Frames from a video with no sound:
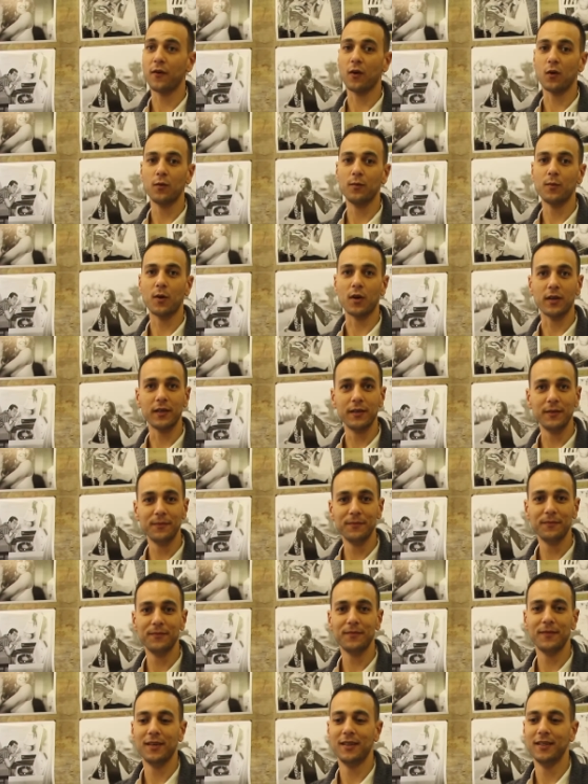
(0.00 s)
فاروق
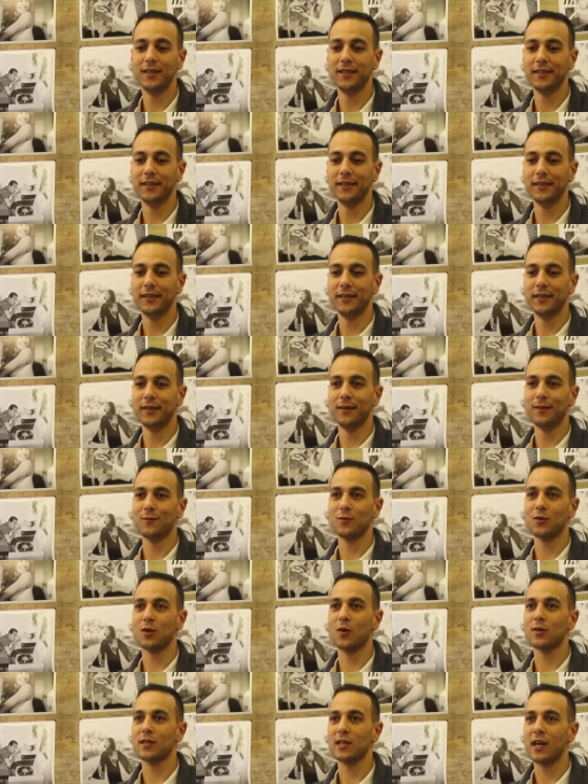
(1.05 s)
ابراهيم آه،
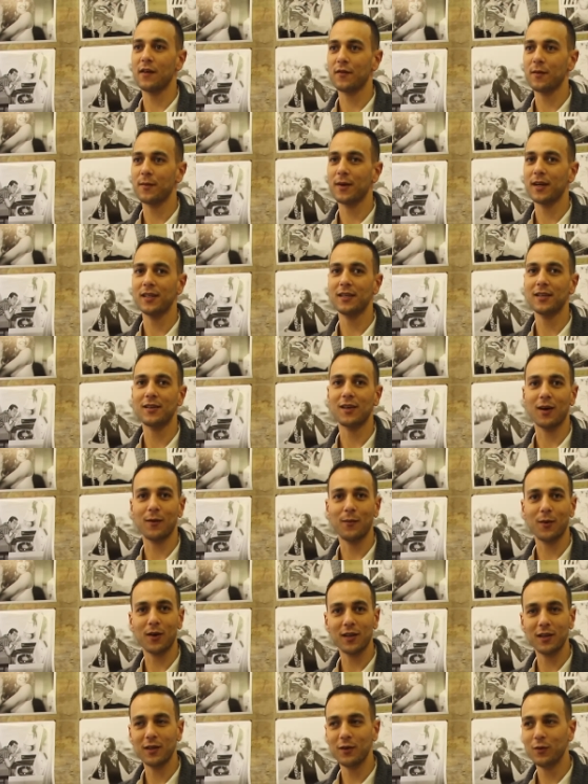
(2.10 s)
مصور صحفي بجريده
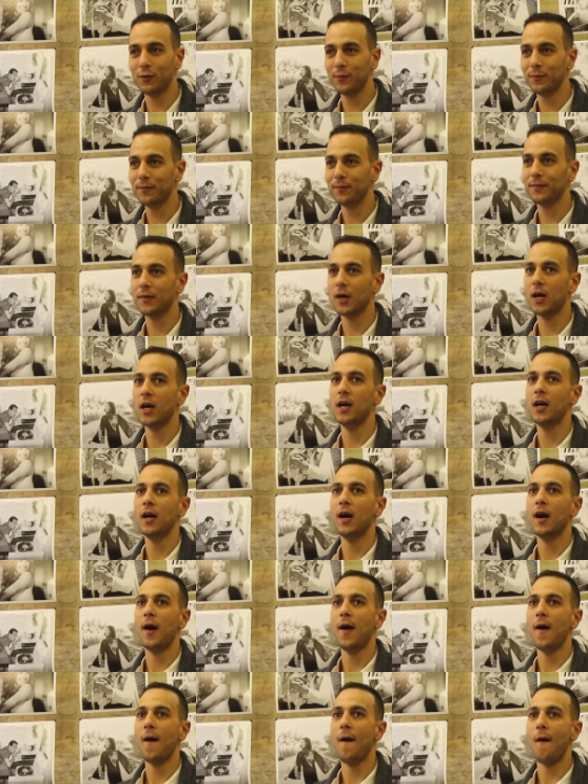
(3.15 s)
اخبار اليوم
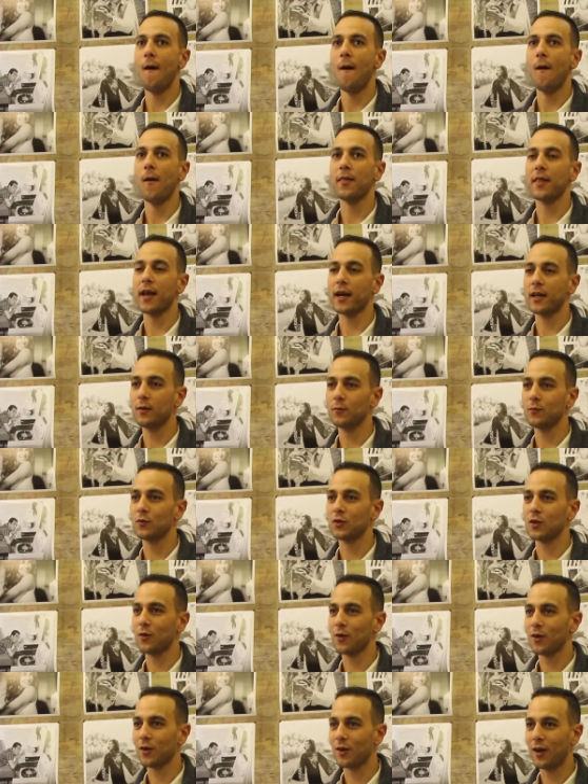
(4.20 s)
نجل
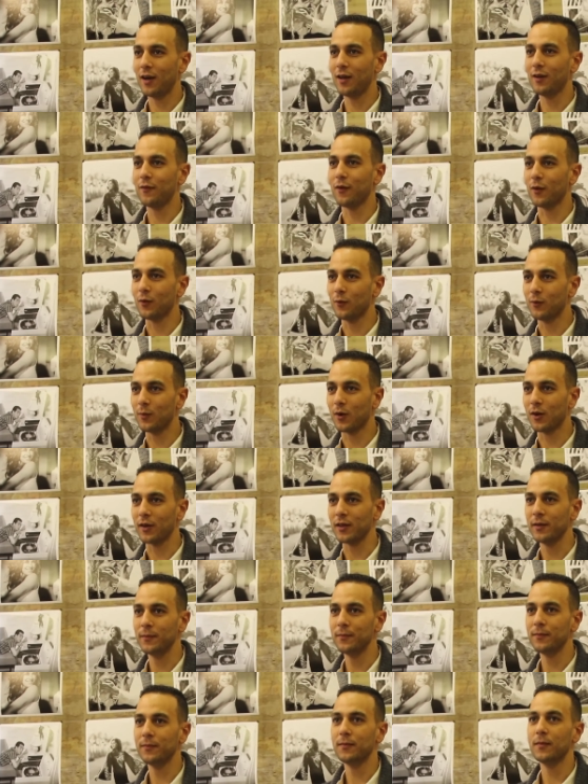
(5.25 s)
مصور الراحل فاروق
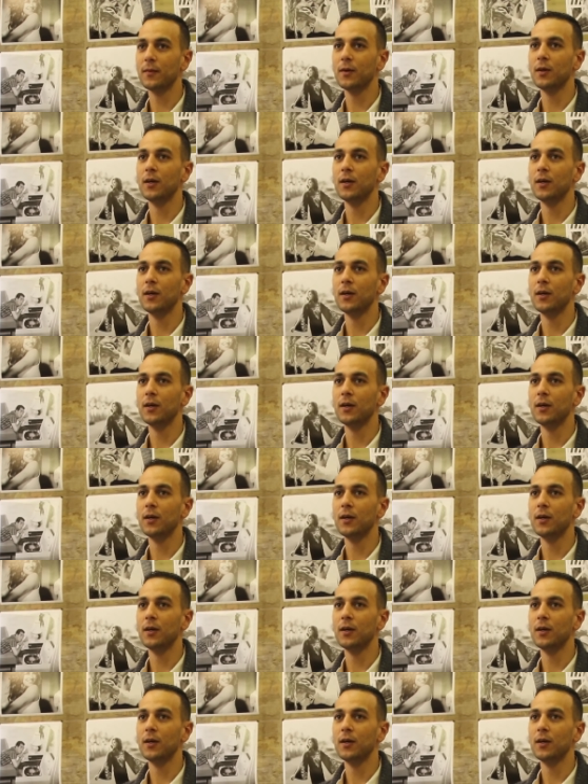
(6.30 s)
ابراهيم